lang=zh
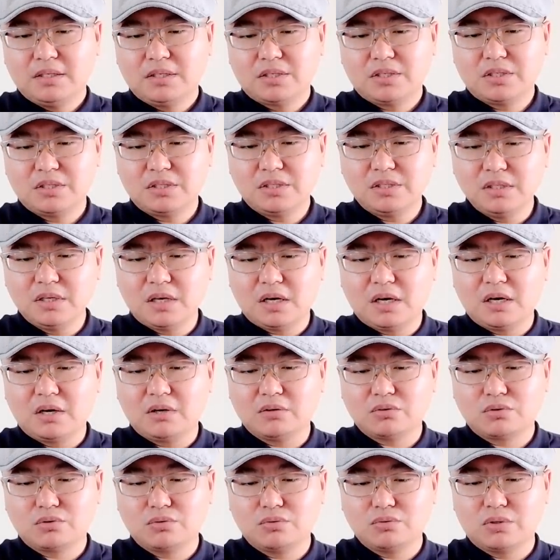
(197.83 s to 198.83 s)
十四
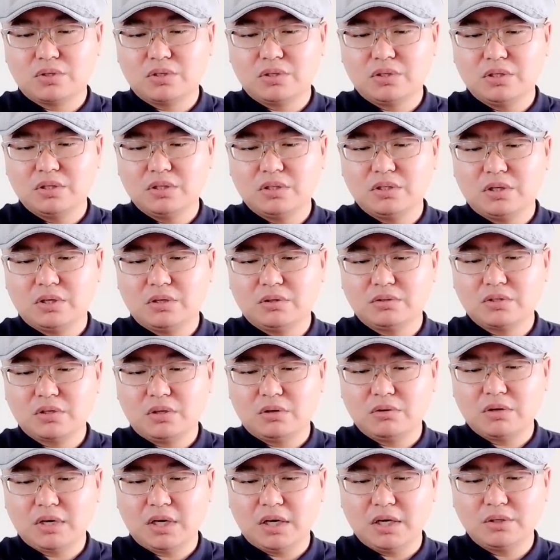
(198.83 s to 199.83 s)
号主持的叫
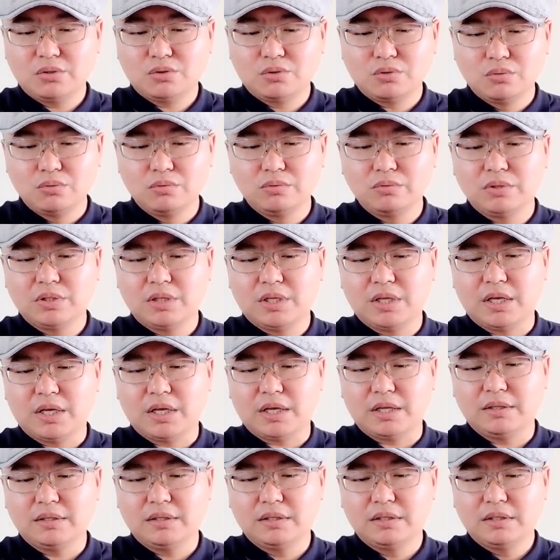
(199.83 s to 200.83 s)
召开重
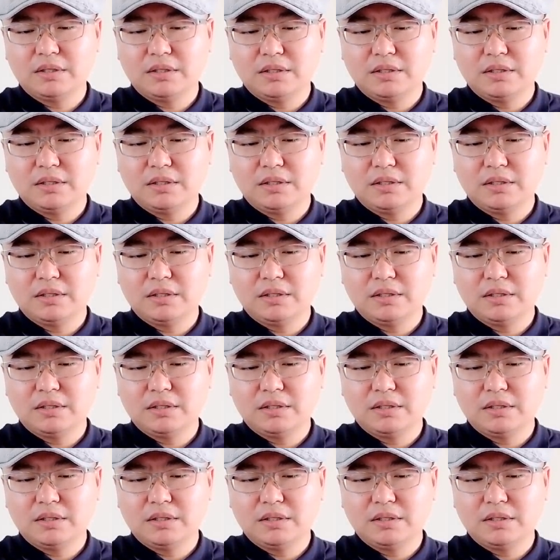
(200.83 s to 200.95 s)
点，